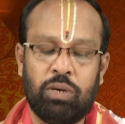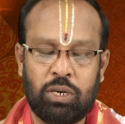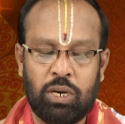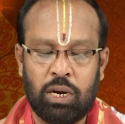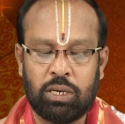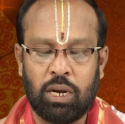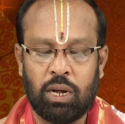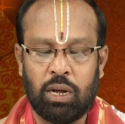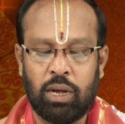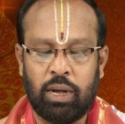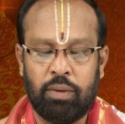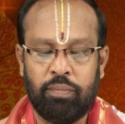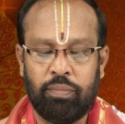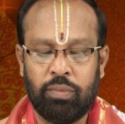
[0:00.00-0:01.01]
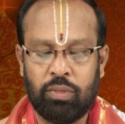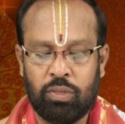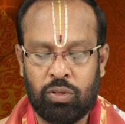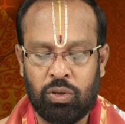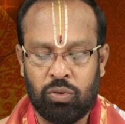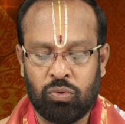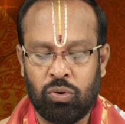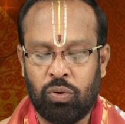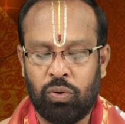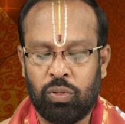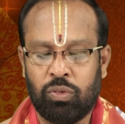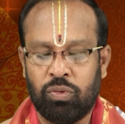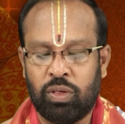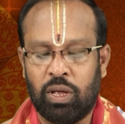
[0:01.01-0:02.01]
విశేషంగా
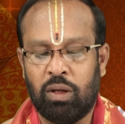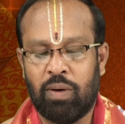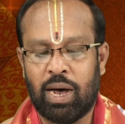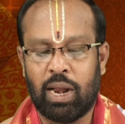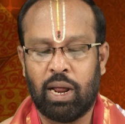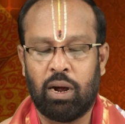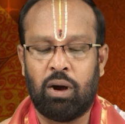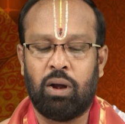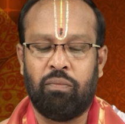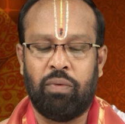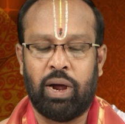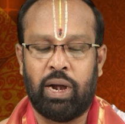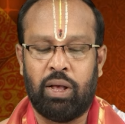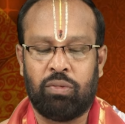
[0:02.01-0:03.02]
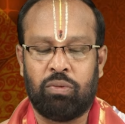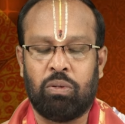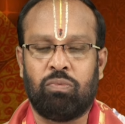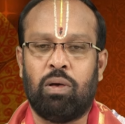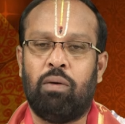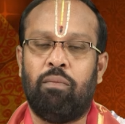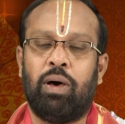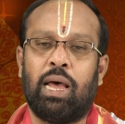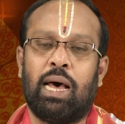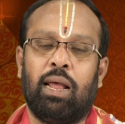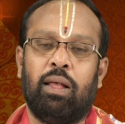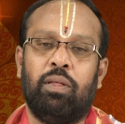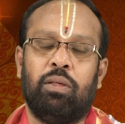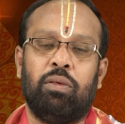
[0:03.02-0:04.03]
చేసుకోవచ్చు శనివారం కావడం వెంకటేశ్వర స్వామివారి
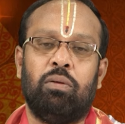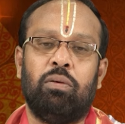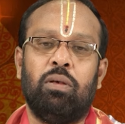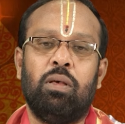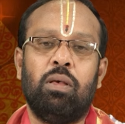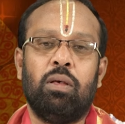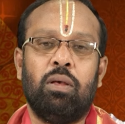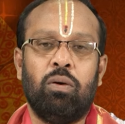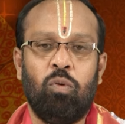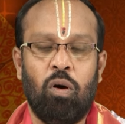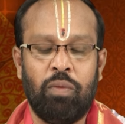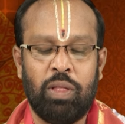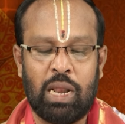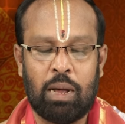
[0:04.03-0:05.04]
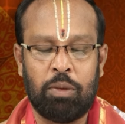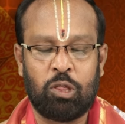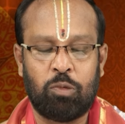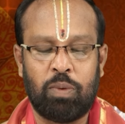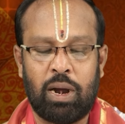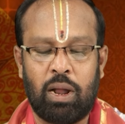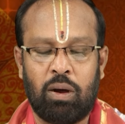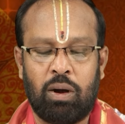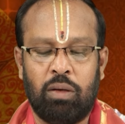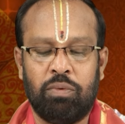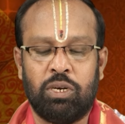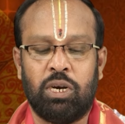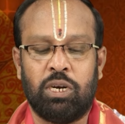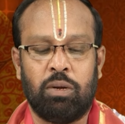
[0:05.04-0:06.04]
ఆలయ దర్శనం గోవిందనామస్మరణ కూడా
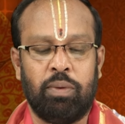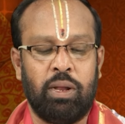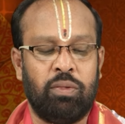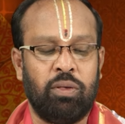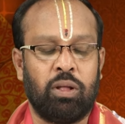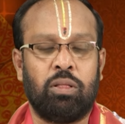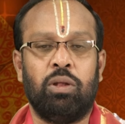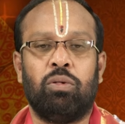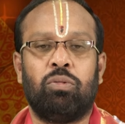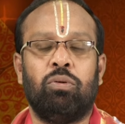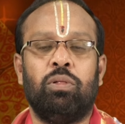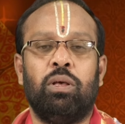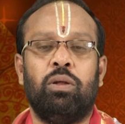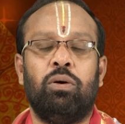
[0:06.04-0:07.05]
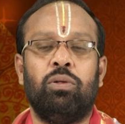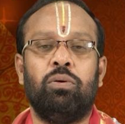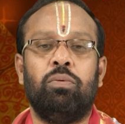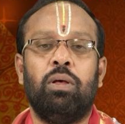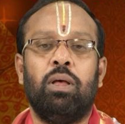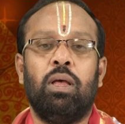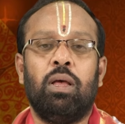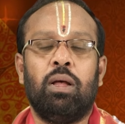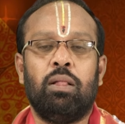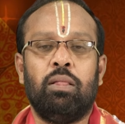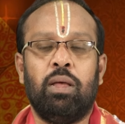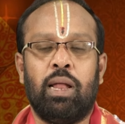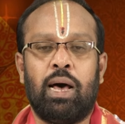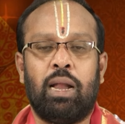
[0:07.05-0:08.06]
విశేషమైన శక్తినిస్తుంది ఈరోజు
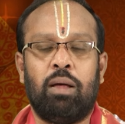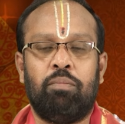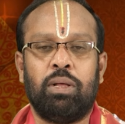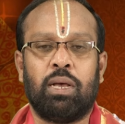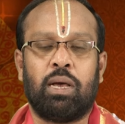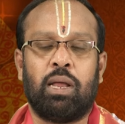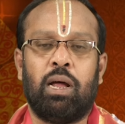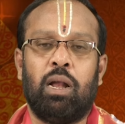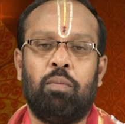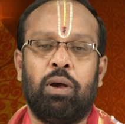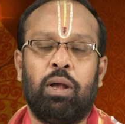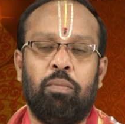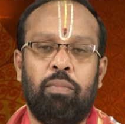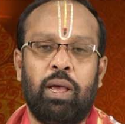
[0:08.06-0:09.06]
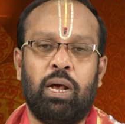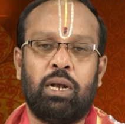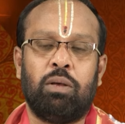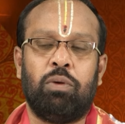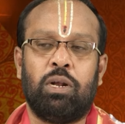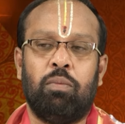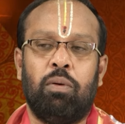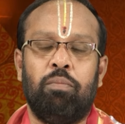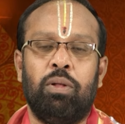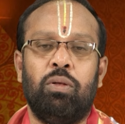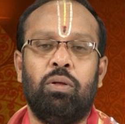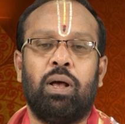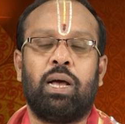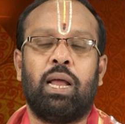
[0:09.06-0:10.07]
దినారంభ చక్రాన్ని బట్టి మేష వృషభ
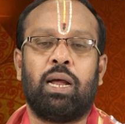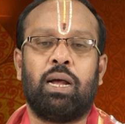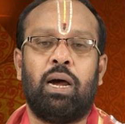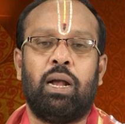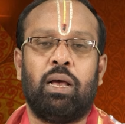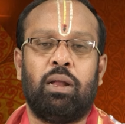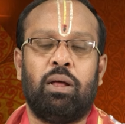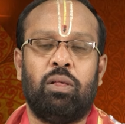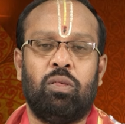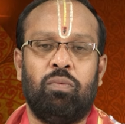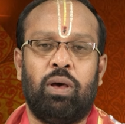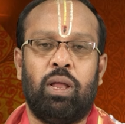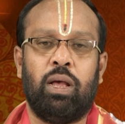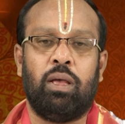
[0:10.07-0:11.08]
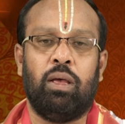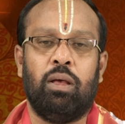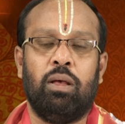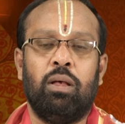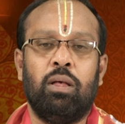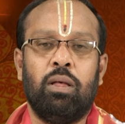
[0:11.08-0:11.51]
మిథున కర్కాటక రాశి వారికి